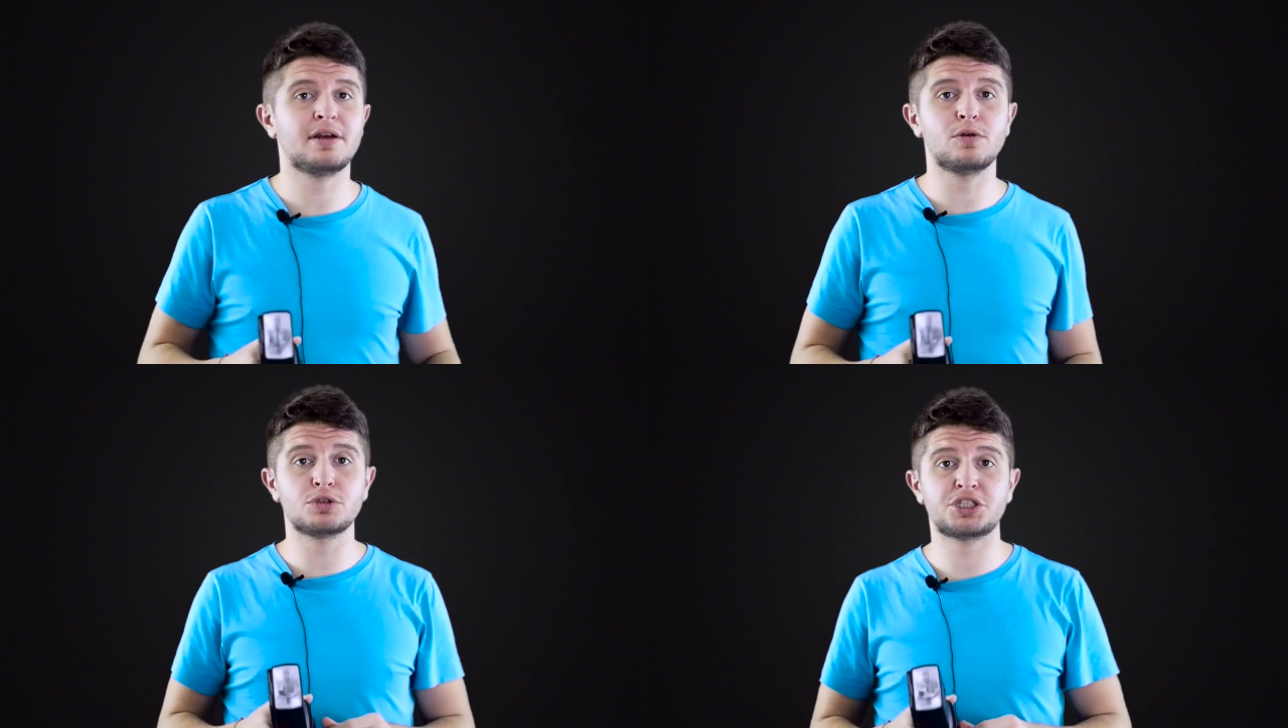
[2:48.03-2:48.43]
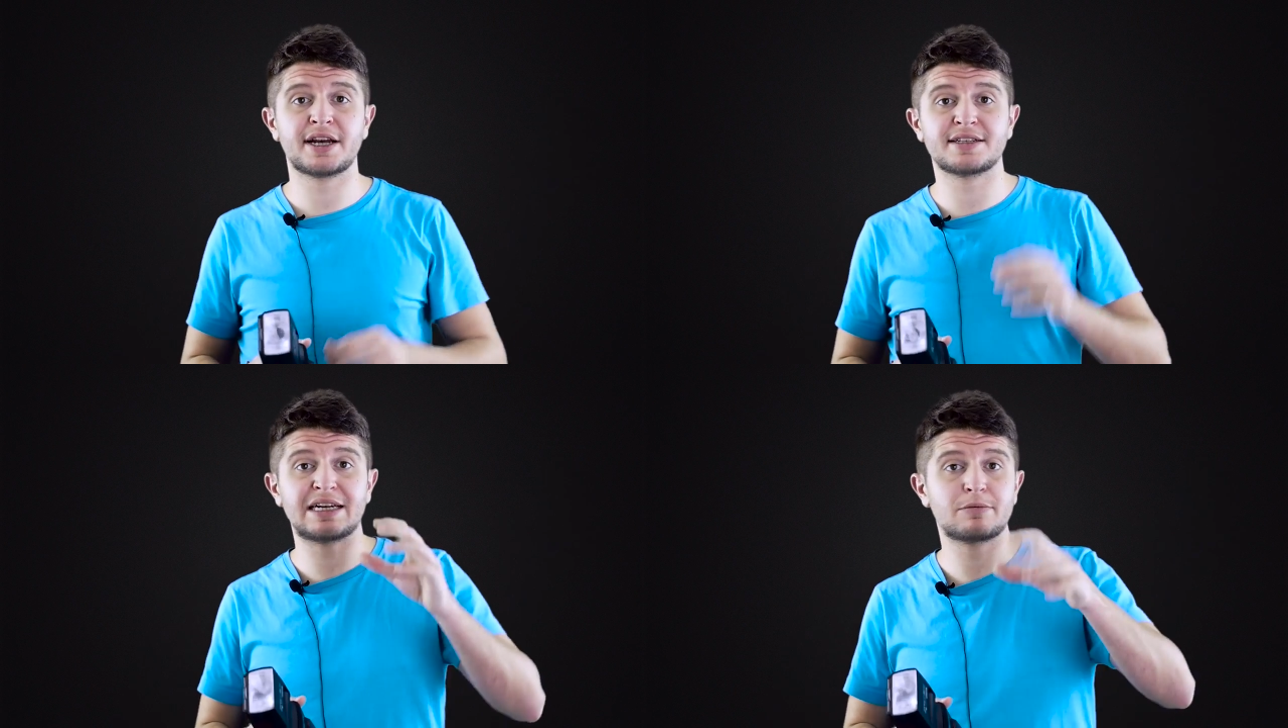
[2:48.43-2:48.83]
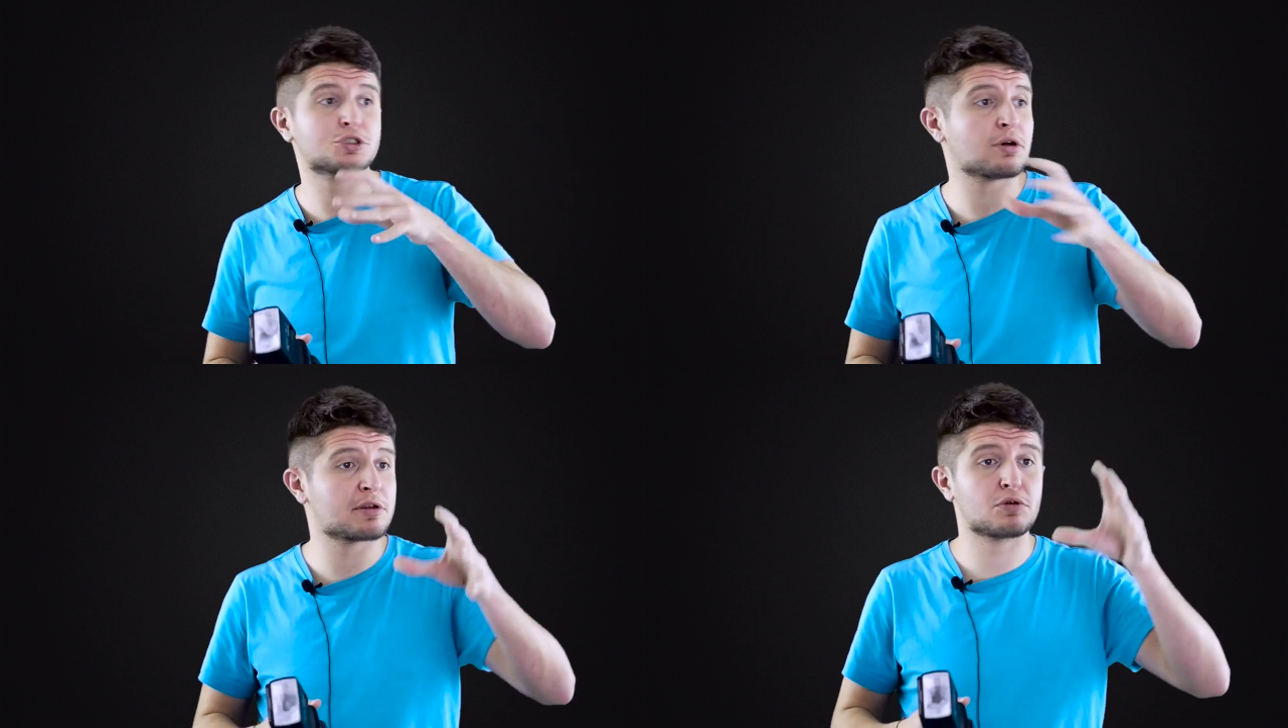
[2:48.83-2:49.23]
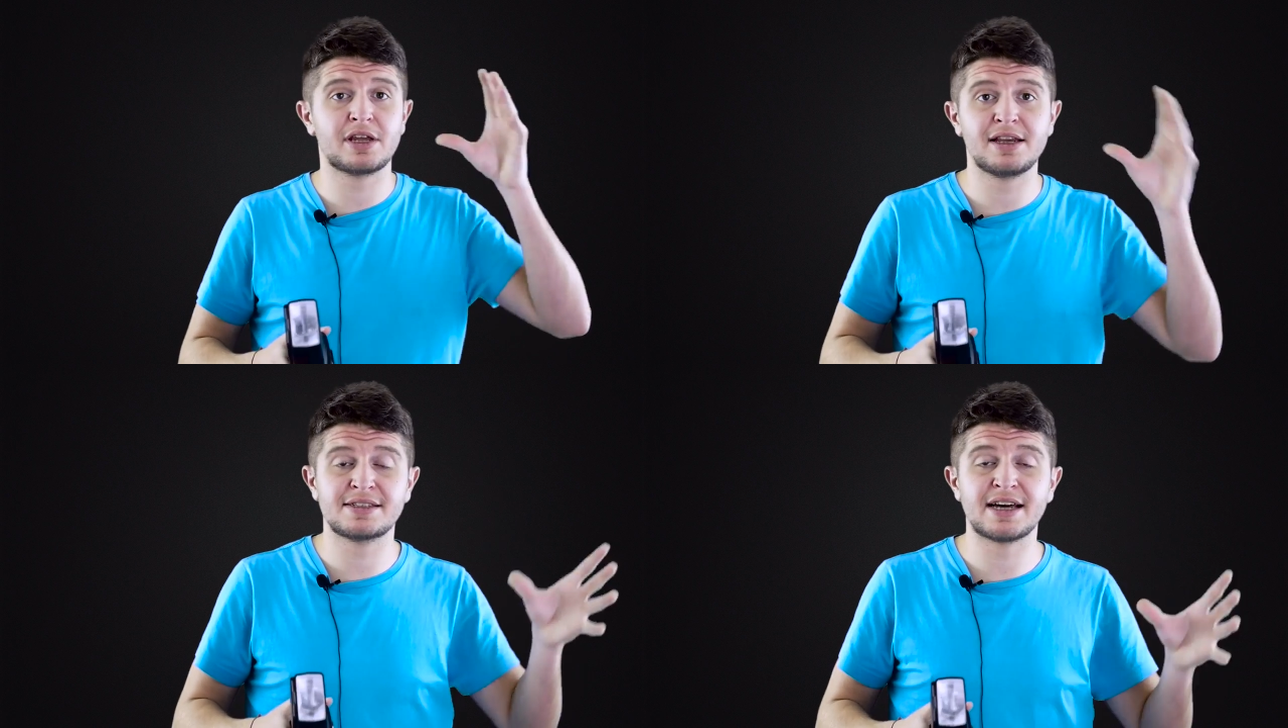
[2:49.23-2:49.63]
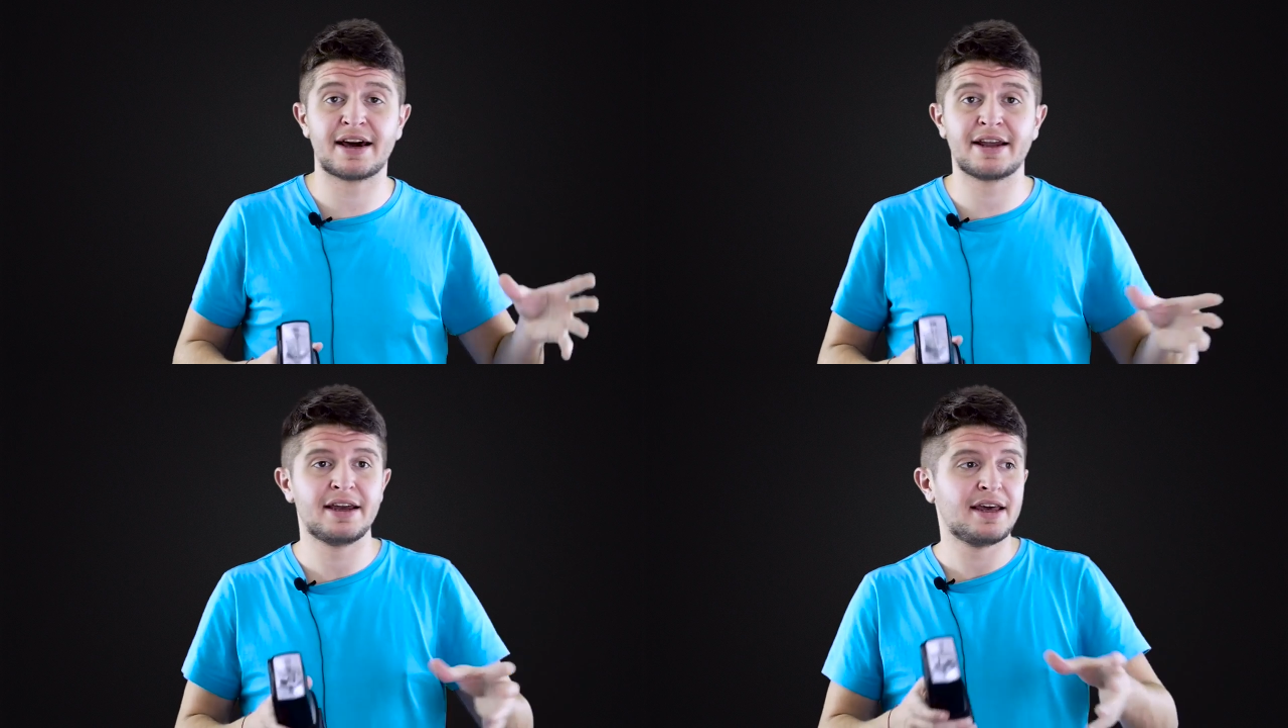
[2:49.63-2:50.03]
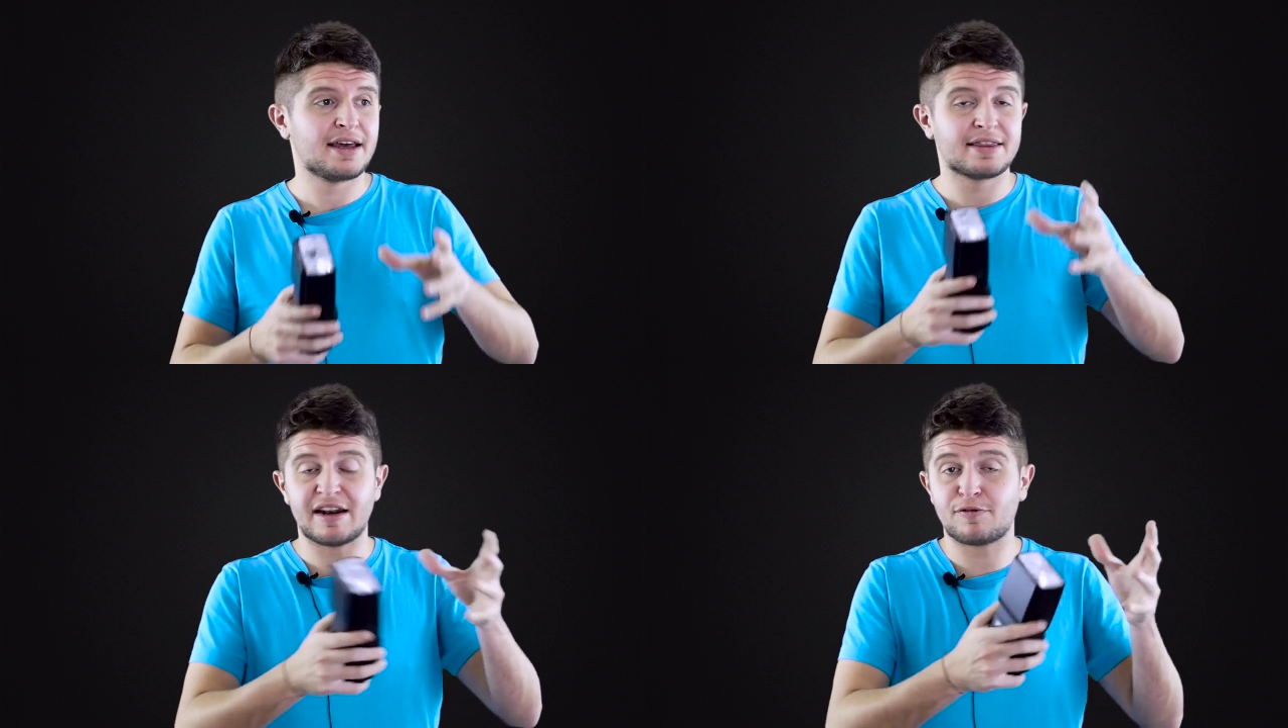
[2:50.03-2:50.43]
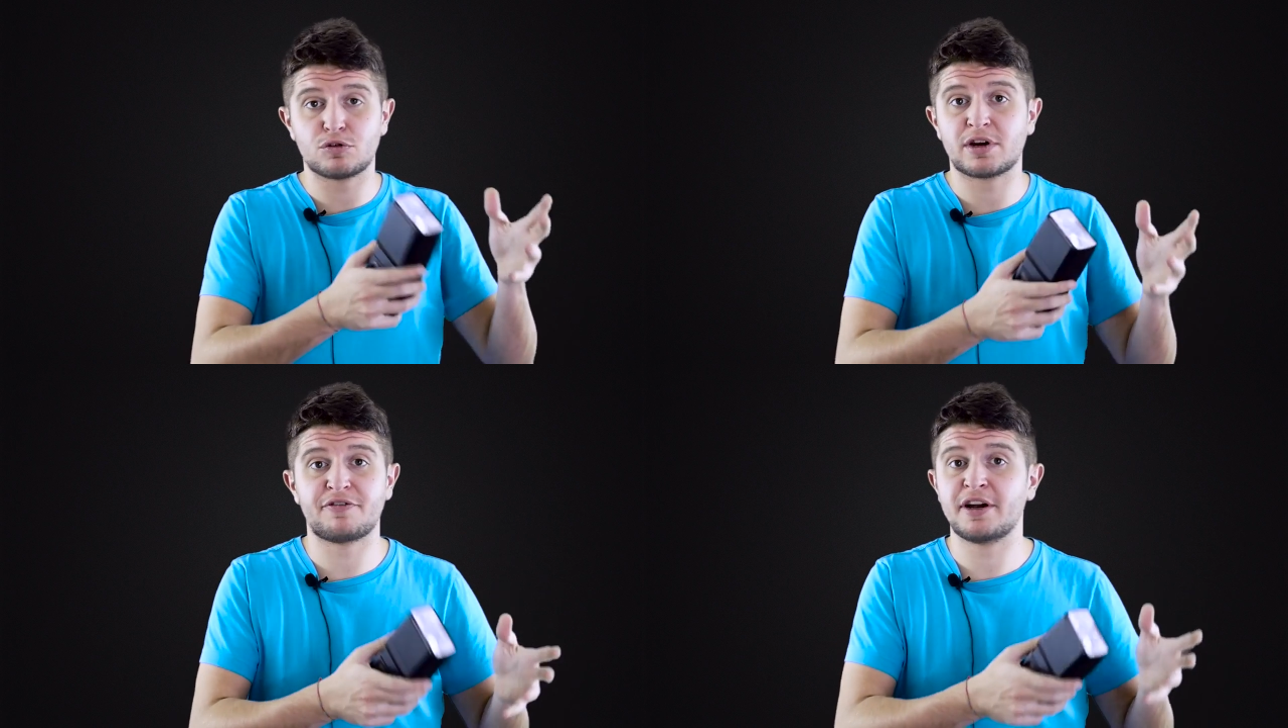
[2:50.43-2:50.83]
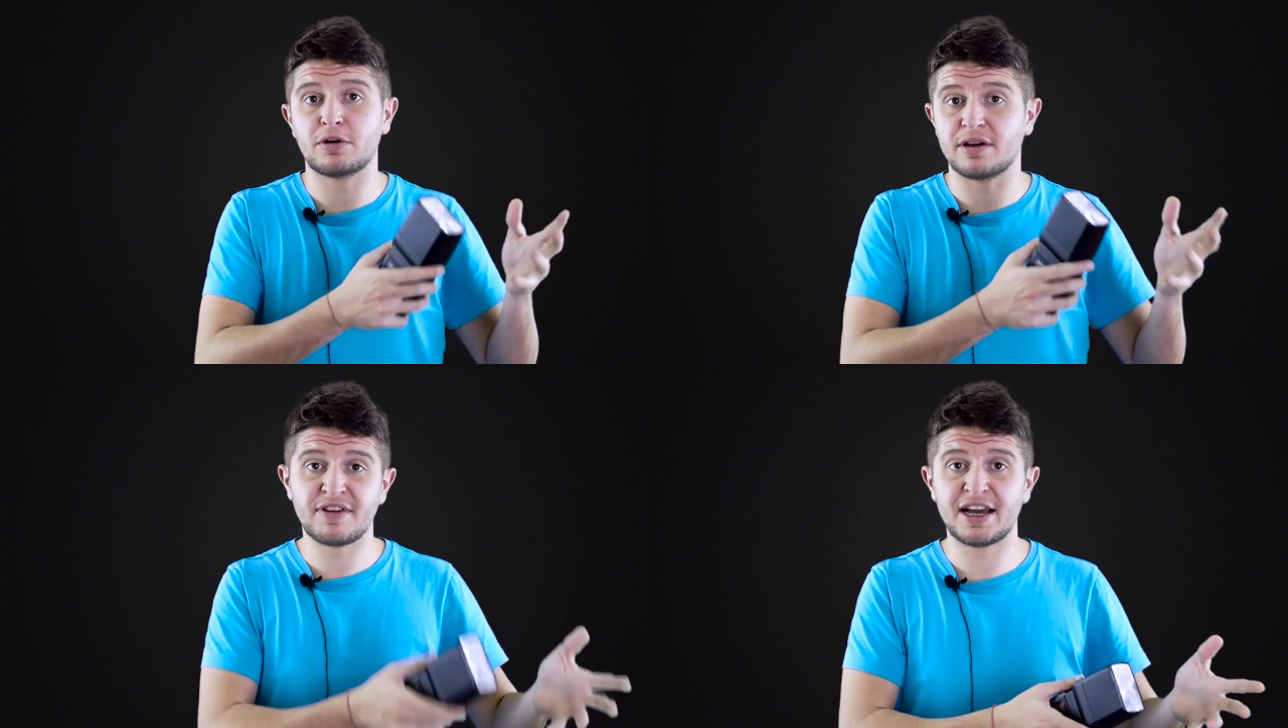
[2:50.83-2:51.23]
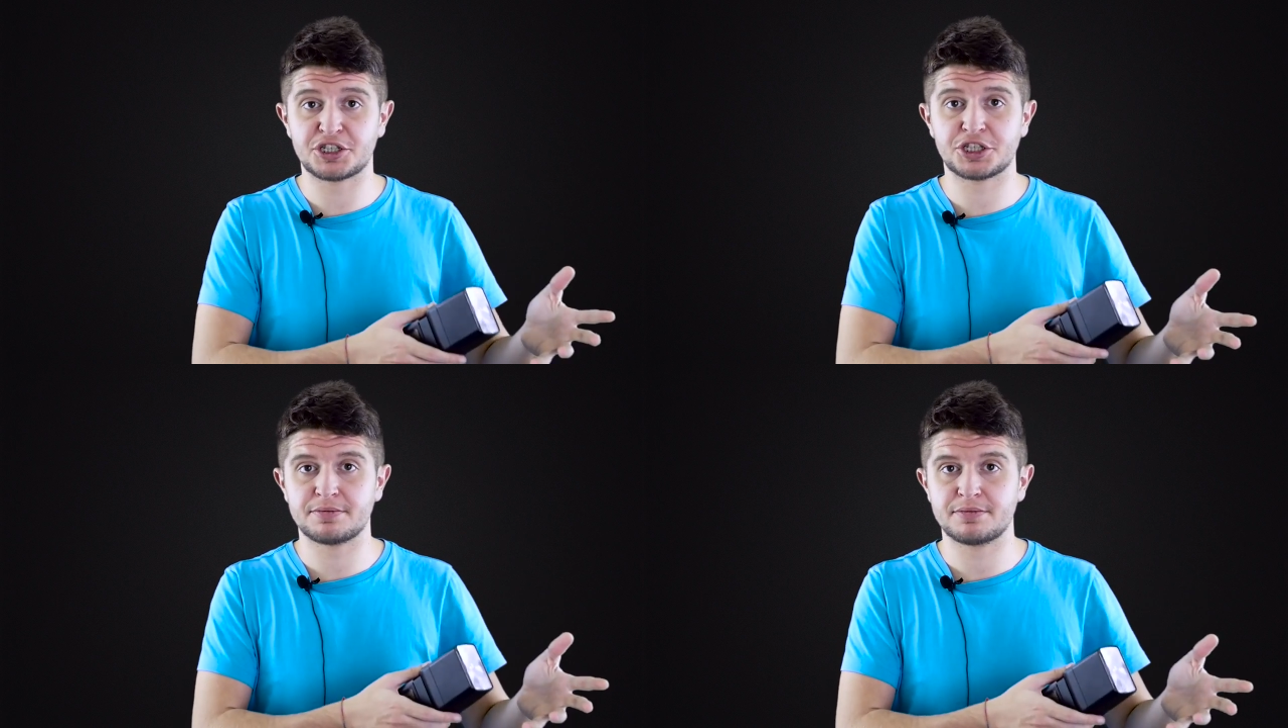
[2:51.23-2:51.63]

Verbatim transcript: di luce che siamo soliti utilizzare nella fotografia con i flash.